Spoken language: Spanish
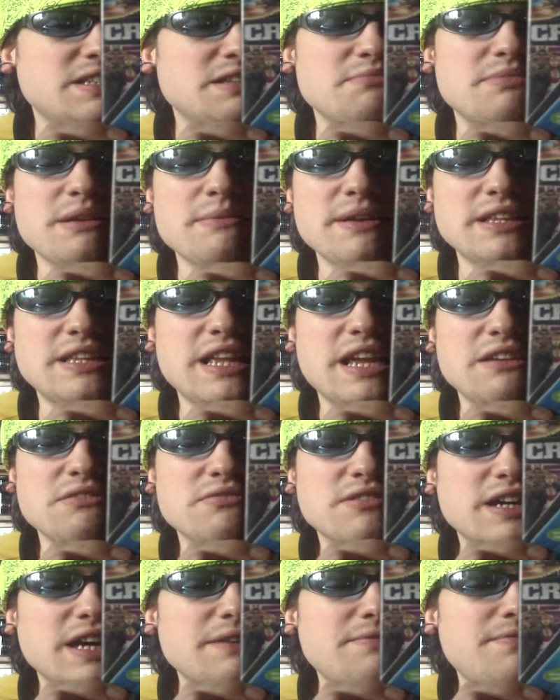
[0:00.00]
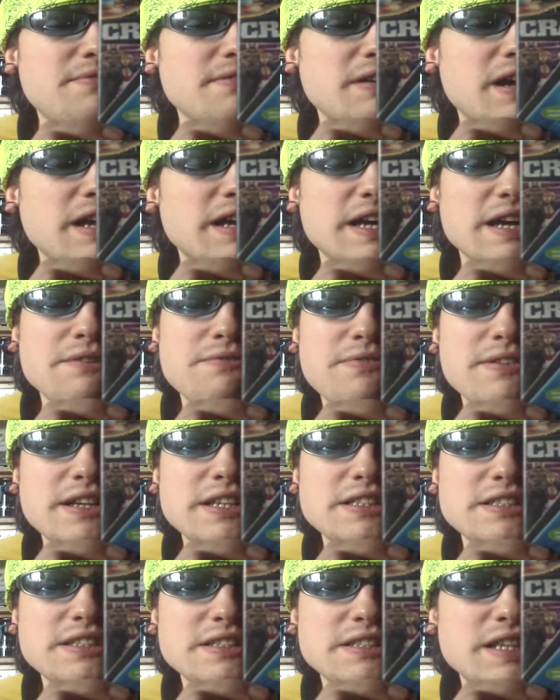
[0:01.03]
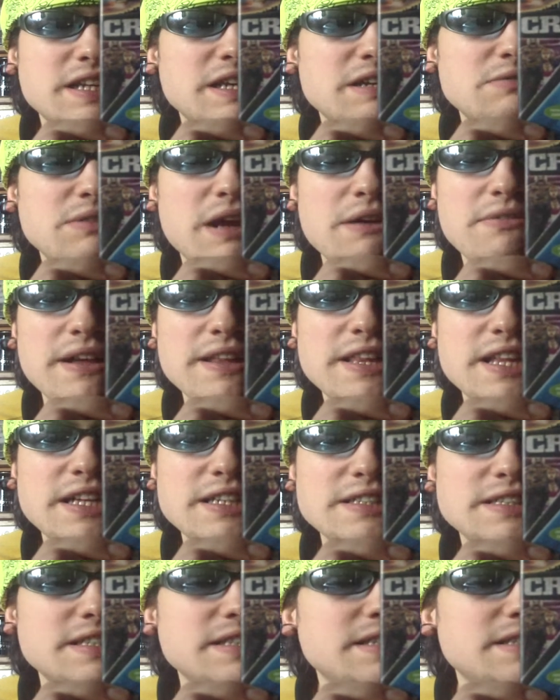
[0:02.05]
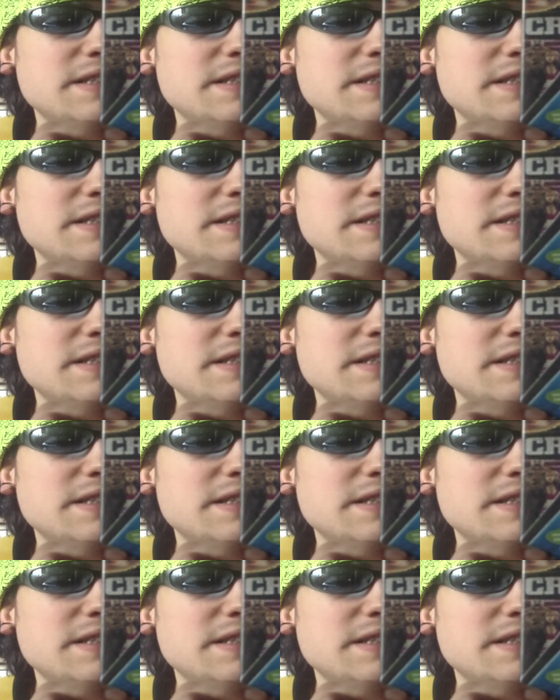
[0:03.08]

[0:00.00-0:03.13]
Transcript: Simplemente hay un jefe, hay jefes de unas bandas,